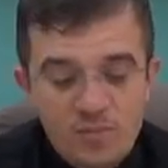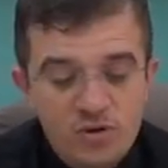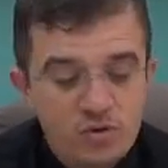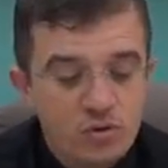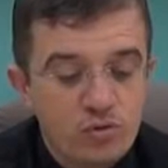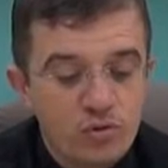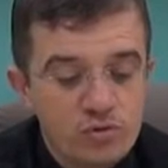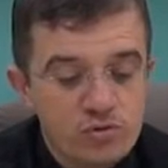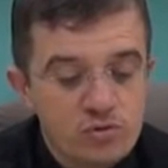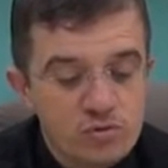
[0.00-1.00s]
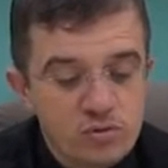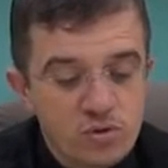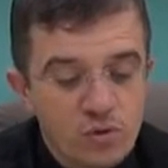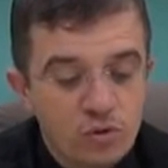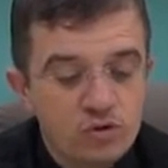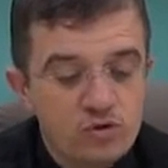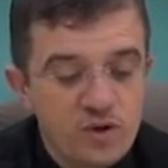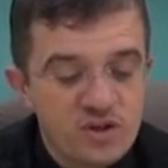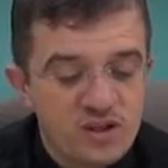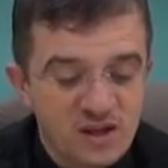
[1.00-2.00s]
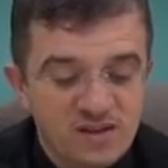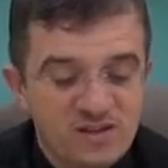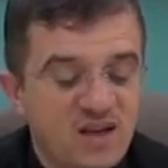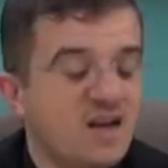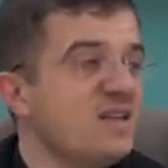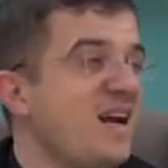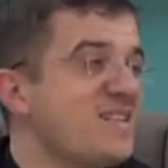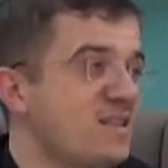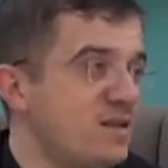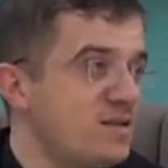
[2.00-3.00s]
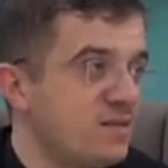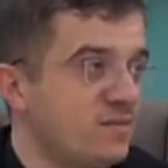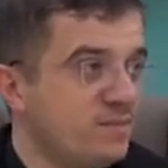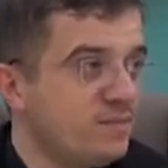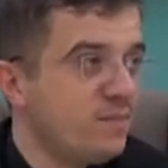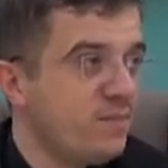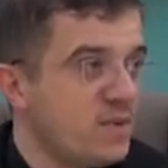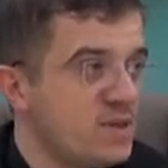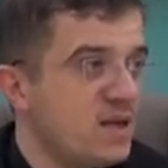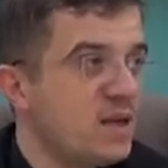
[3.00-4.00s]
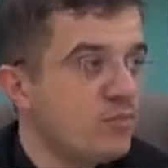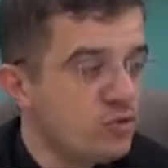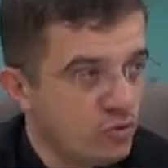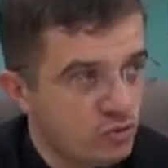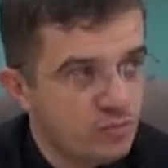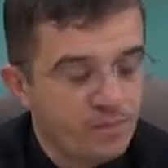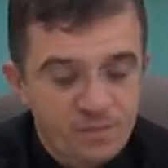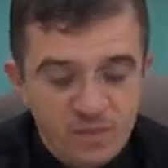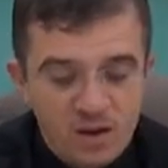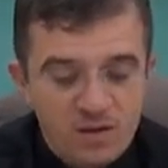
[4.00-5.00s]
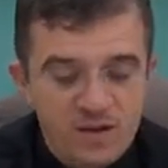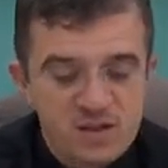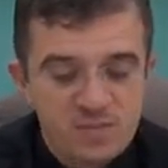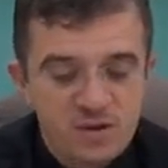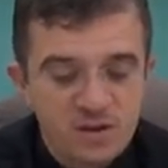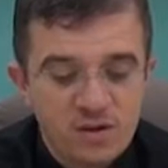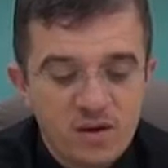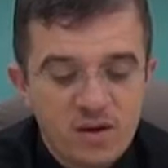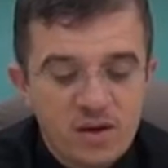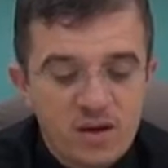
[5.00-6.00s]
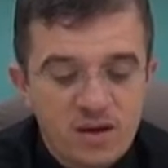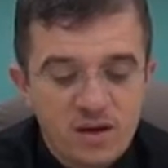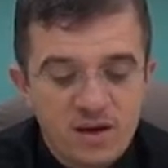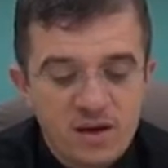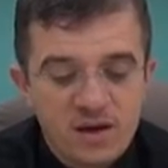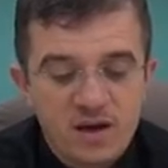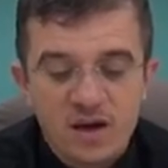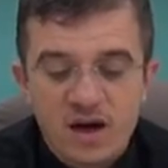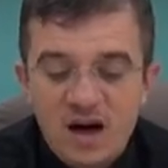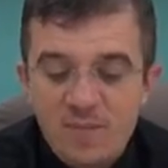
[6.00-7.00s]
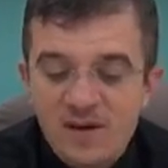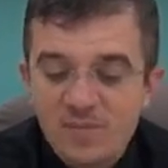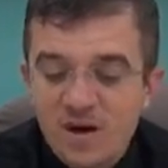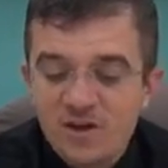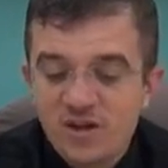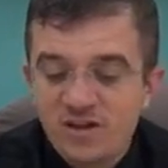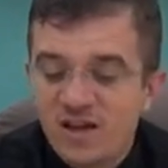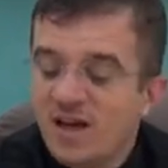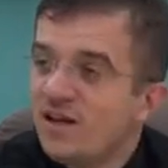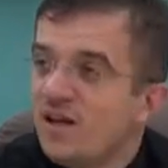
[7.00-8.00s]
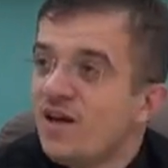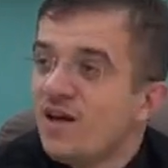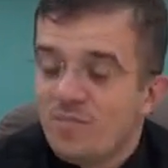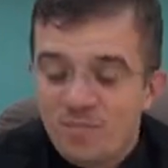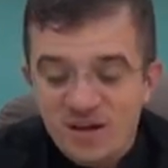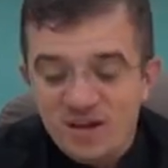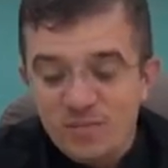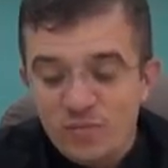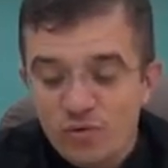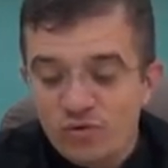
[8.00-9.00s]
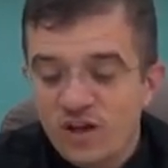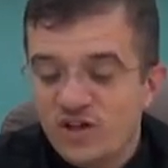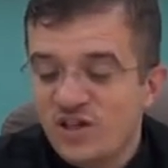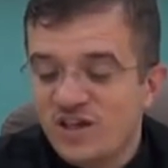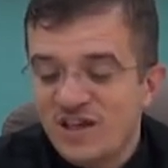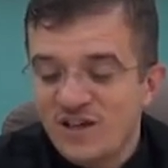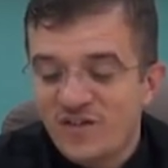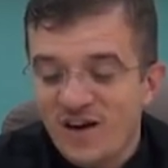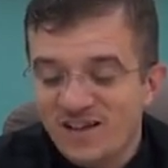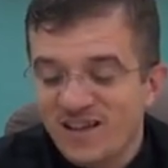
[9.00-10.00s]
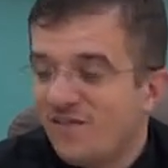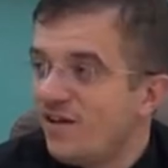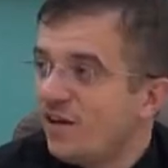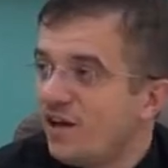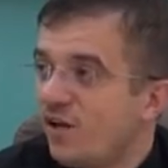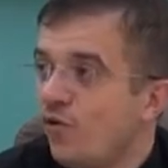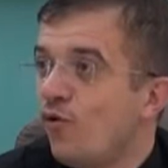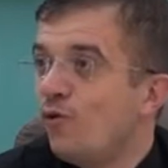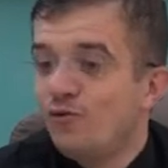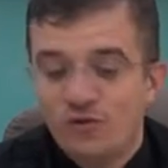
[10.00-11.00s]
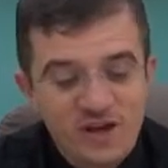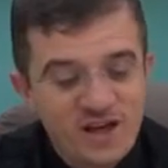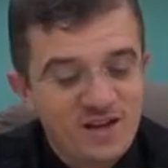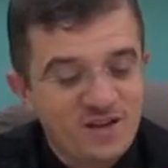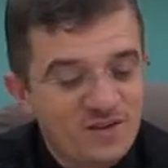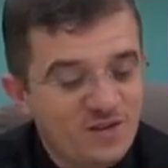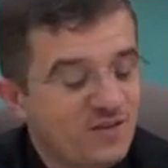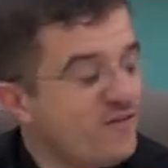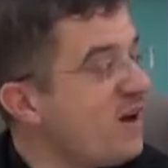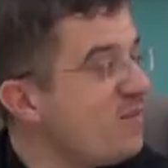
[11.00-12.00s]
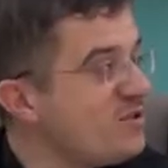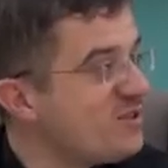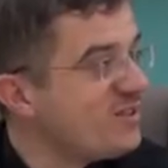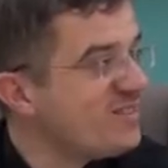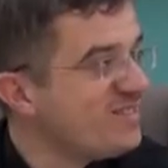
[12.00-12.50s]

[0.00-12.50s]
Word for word: 1935'te Tan gazetesi sana atmış olduğum resmi. E, haberi manşetten bir mürteci ifade verirken öldü diye vermiştir.